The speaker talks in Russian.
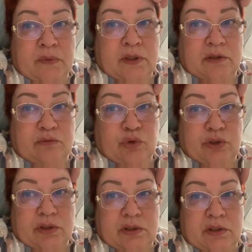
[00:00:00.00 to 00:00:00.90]
Вот.
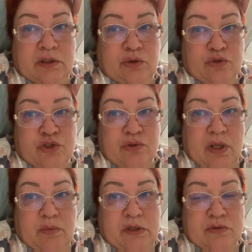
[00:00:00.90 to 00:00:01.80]
И то, что
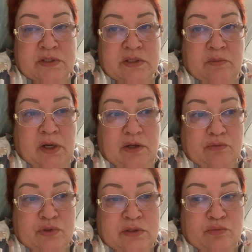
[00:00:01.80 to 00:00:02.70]
я белье снимаю,
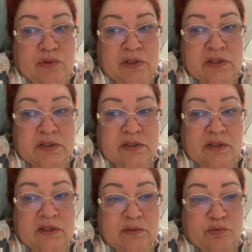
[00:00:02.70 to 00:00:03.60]
вот сегодня я
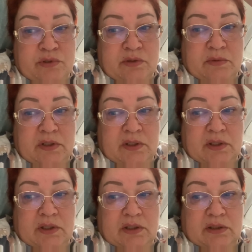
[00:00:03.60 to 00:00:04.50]
сняла, допустим,
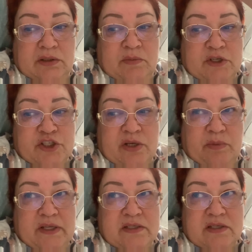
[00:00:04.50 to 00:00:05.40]
Э, домашнее
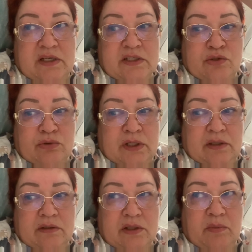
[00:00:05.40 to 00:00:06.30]
платье, не лезь туда.
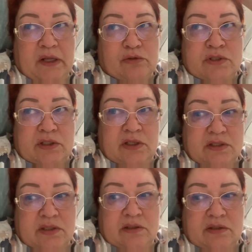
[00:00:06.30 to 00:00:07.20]
Не балуйся,
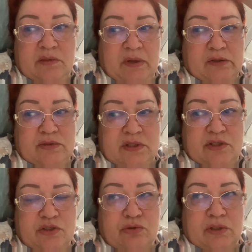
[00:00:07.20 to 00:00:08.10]
Тедди, не балуйся,
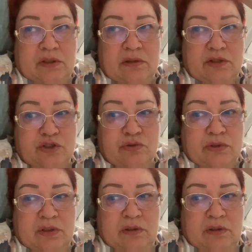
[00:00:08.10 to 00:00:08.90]
иди сюда, иди сюда.